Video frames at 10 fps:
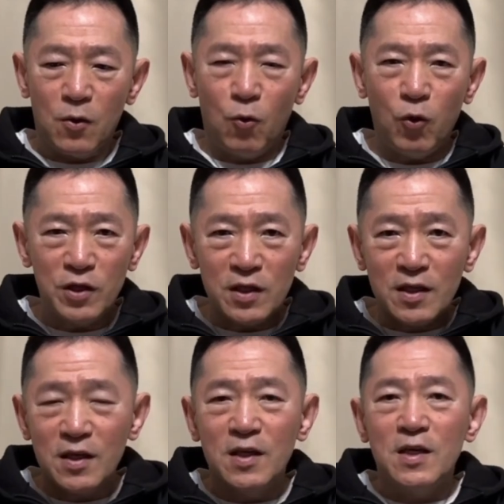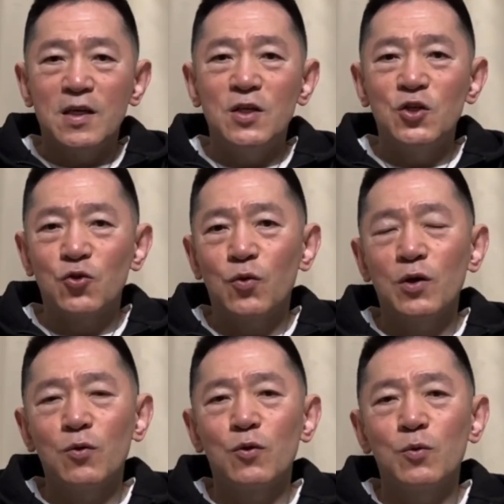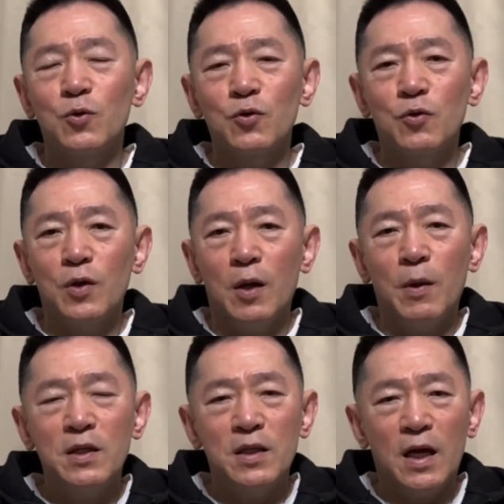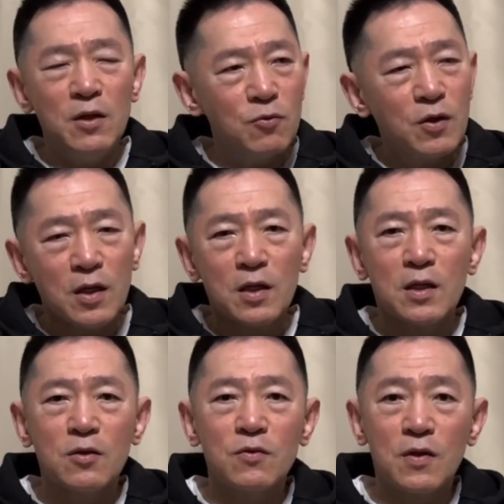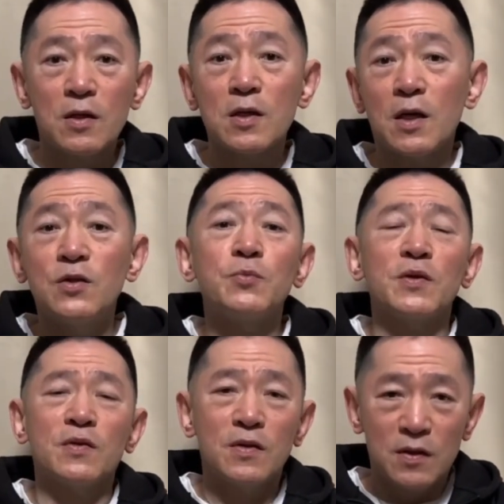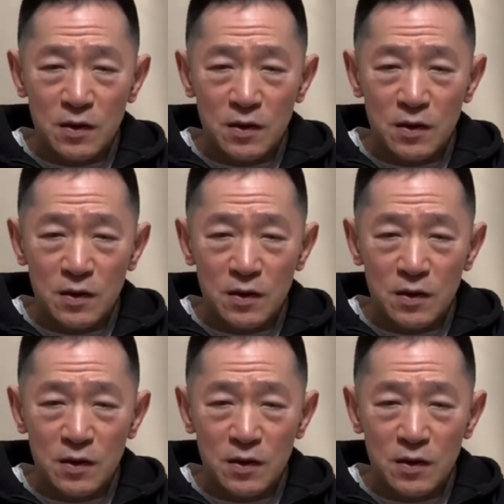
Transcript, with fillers: 濃い印象が残るものというのはあまりないのではないかなと最近感じます